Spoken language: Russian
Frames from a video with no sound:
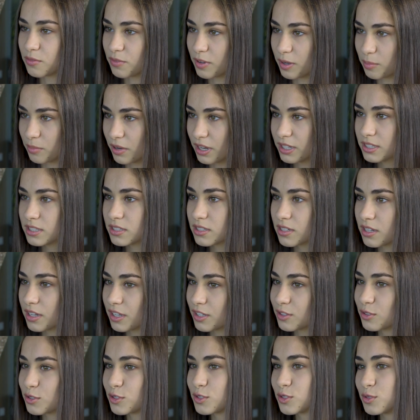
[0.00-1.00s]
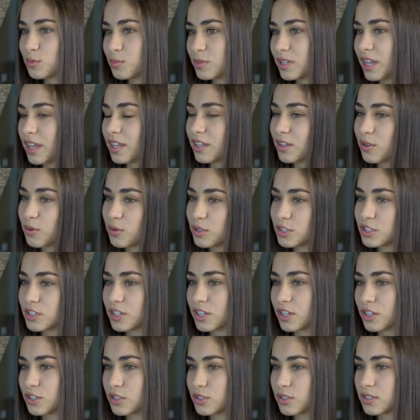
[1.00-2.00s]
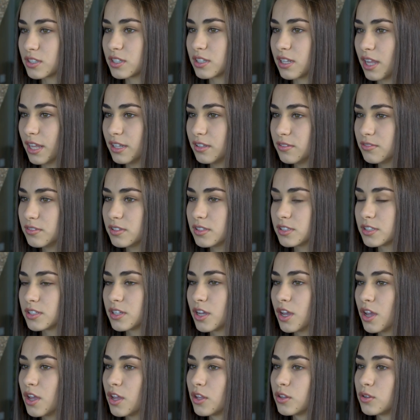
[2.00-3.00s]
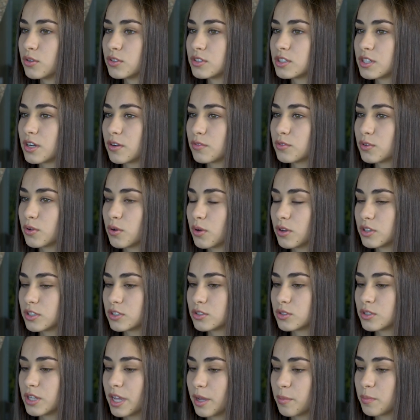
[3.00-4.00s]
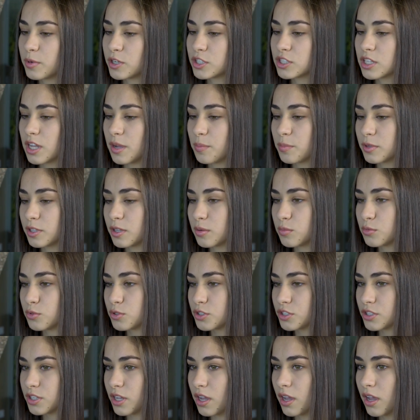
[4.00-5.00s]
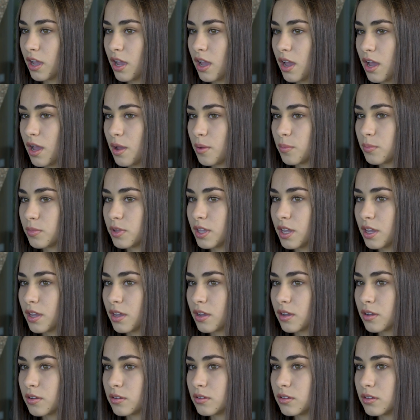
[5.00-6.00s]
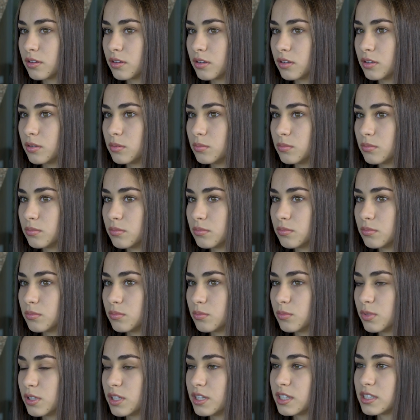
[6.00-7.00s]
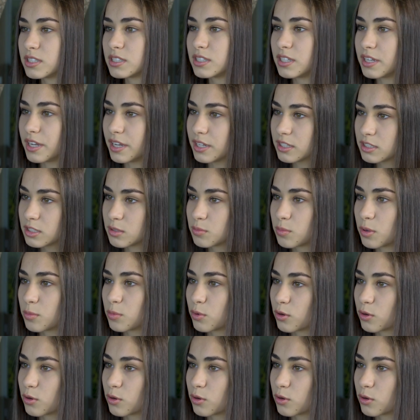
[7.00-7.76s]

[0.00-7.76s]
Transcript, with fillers: информатика, и то есть у меня не очень хорошо складывалось, но все равно сюда я пришла, потому что мне э, было интересно